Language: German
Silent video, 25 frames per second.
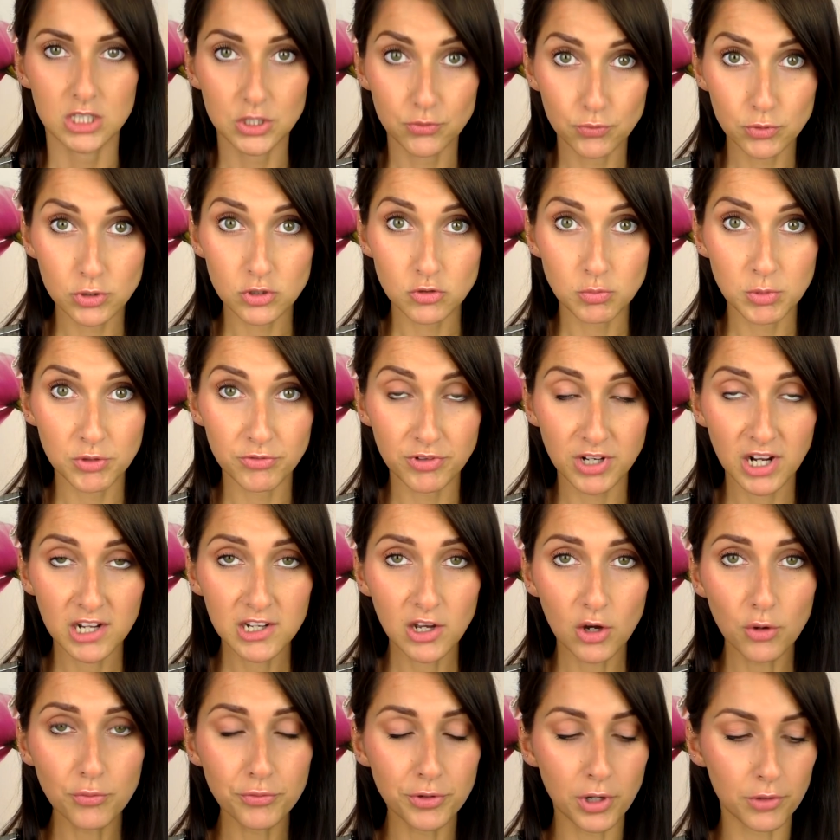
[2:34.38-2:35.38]
Ich würde es mir wieder
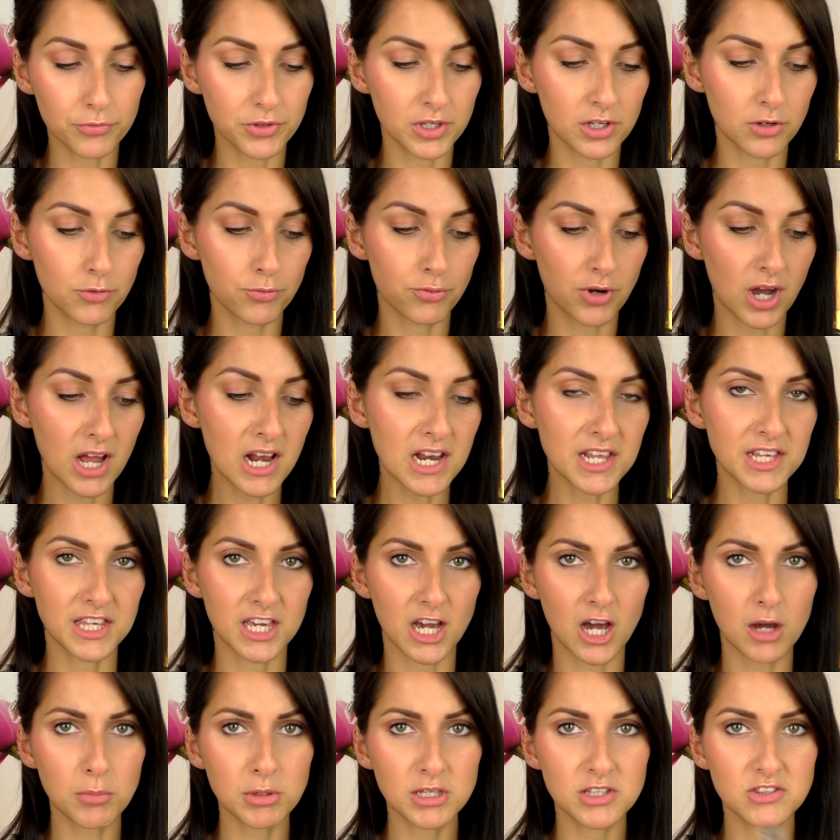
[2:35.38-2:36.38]
kaufen, auf jeden Fall. Ich
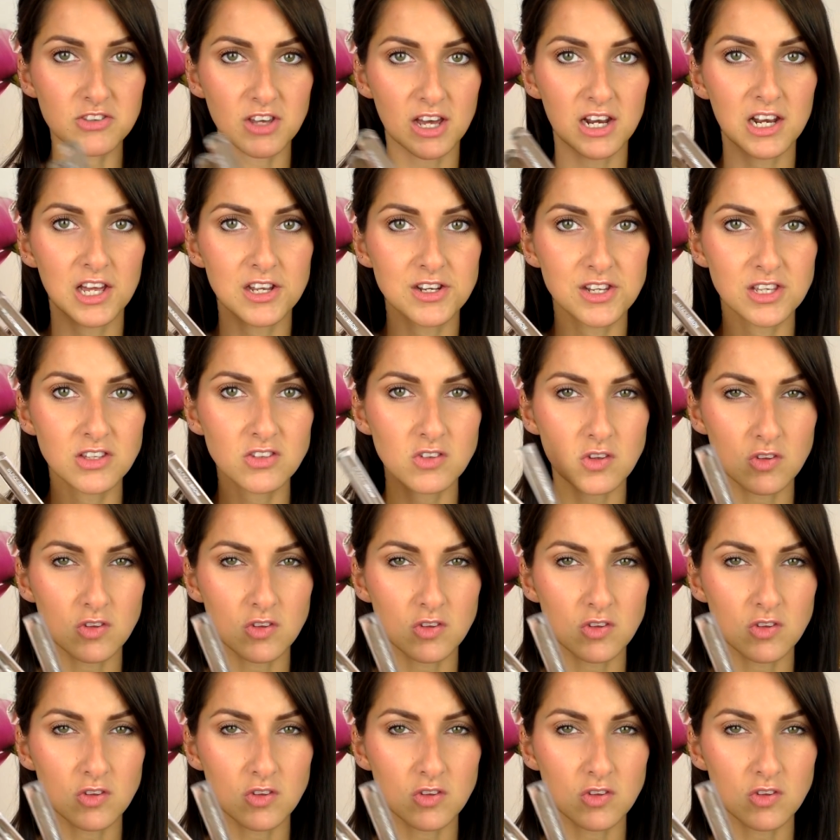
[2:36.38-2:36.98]
habe jetzt allerdings,